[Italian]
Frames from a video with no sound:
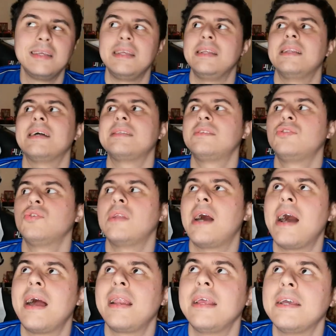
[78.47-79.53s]
in
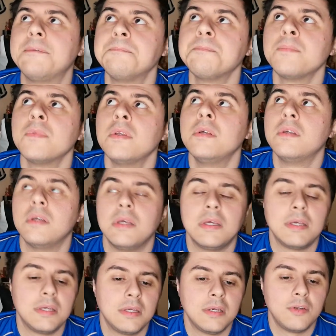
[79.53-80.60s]
nazionale
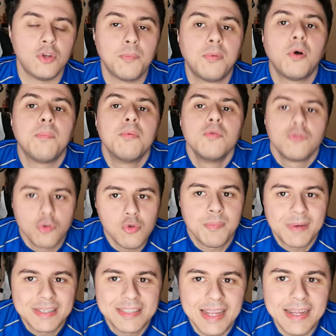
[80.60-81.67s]
eh, dopo appunto due
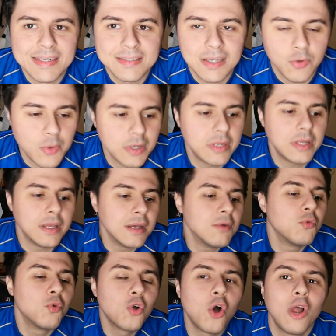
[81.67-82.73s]
presenze, quindi
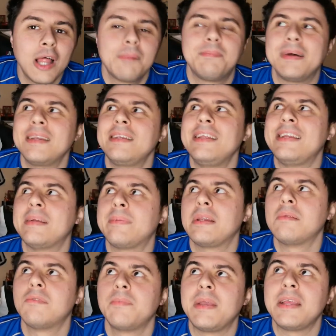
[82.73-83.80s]
un gol a partita per
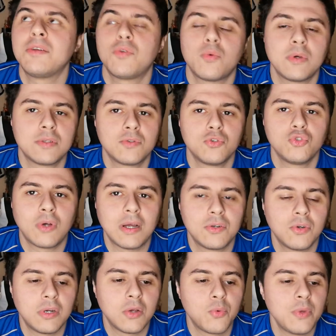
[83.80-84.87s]
il momento questo
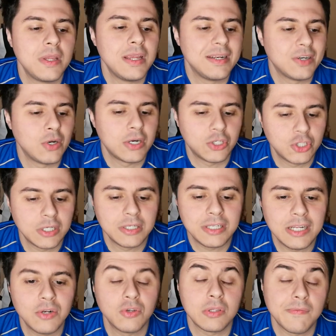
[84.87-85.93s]
giocatore qui
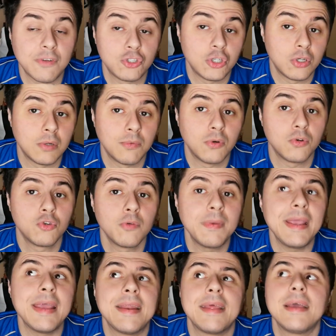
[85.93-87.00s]
italo-argentino sta facendo molto
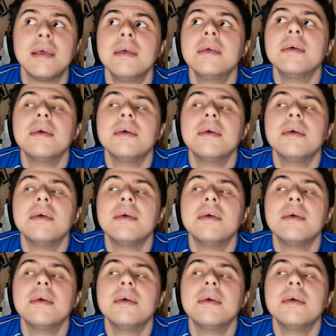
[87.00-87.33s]
bene.